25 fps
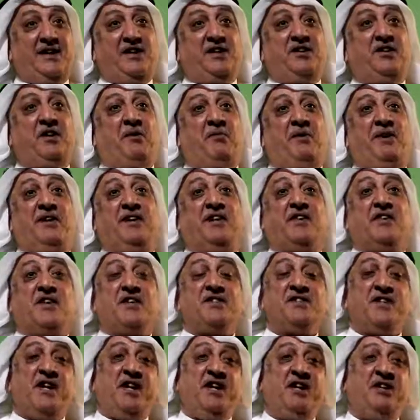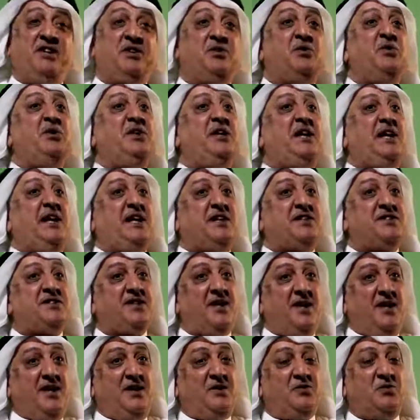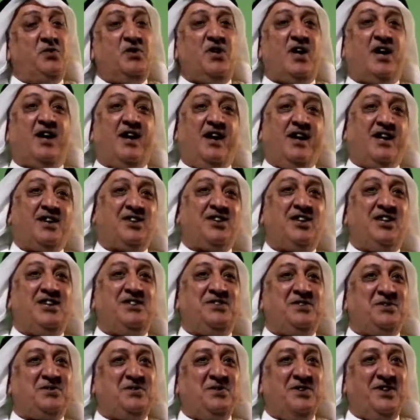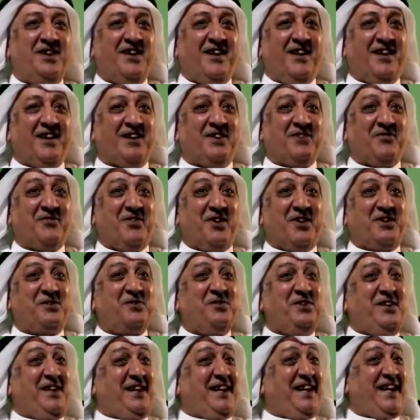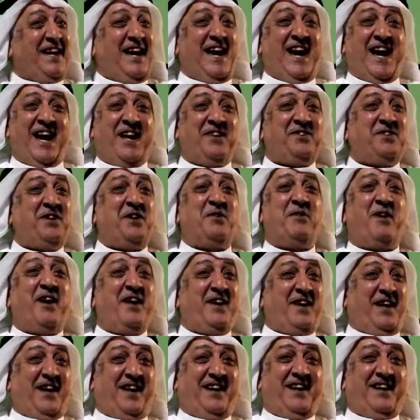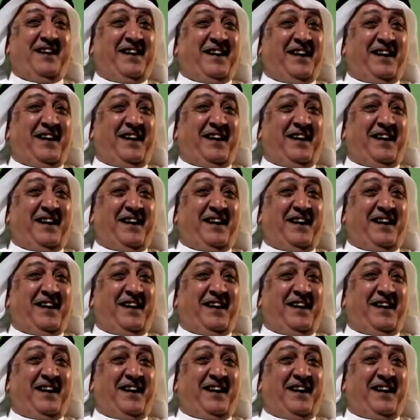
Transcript: طبعا اذا صح يقول لي ليش صح واذا غلط ليش يقول لي غلط فيقول لي حتى لو انا على